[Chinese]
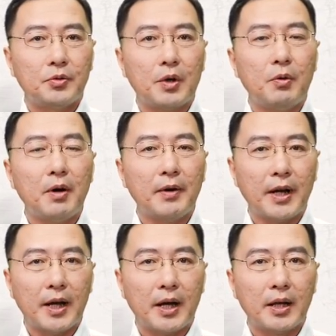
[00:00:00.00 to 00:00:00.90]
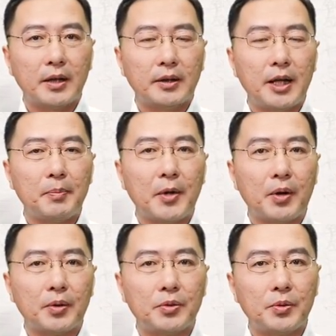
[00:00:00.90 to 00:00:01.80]
转化为了代
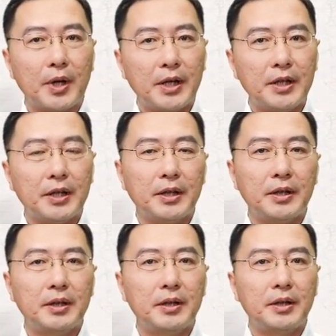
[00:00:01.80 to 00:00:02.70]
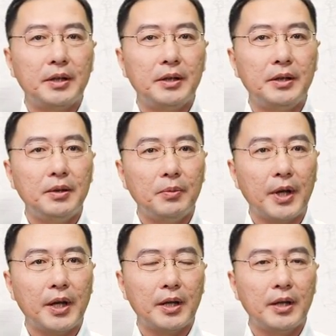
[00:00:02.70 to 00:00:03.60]
表权力、地
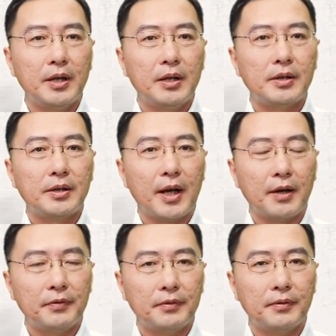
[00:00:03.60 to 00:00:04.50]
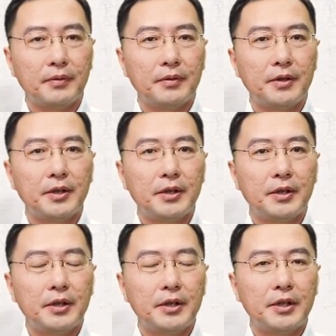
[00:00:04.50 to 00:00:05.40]
位、财富
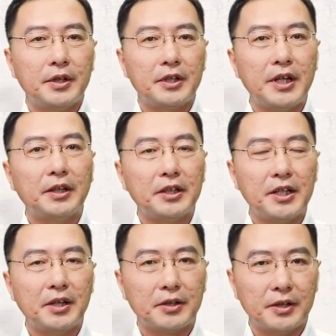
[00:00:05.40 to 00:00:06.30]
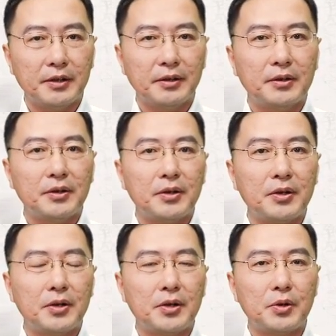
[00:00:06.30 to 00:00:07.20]
这样的象征，
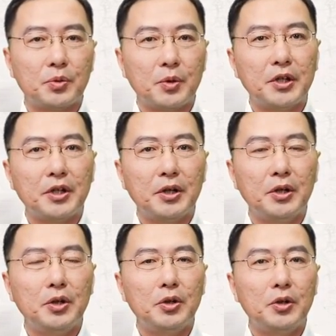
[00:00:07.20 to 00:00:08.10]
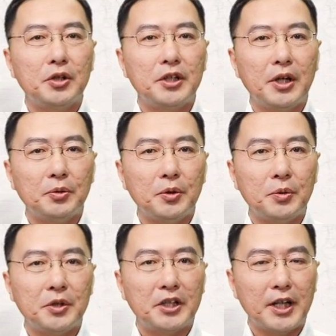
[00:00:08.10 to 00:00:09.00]
所以相对
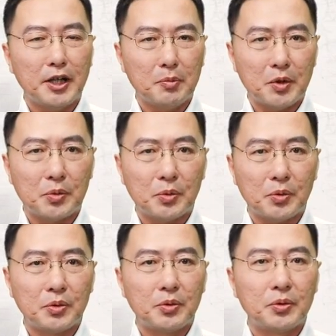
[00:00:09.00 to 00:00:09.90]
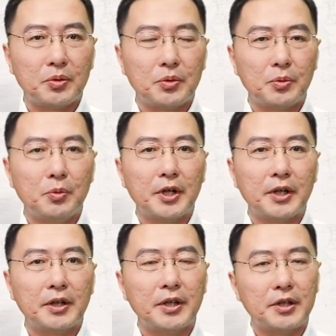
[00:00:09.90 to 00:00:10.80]
于其他的民族，中国人
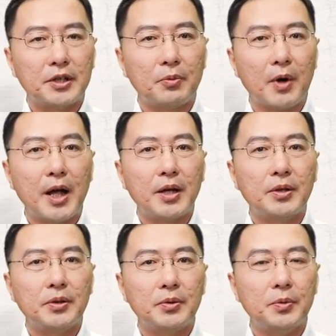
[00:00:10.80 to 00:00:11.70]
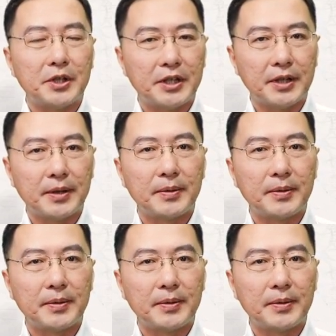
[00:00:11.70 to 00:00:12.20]
更喜欢玉器。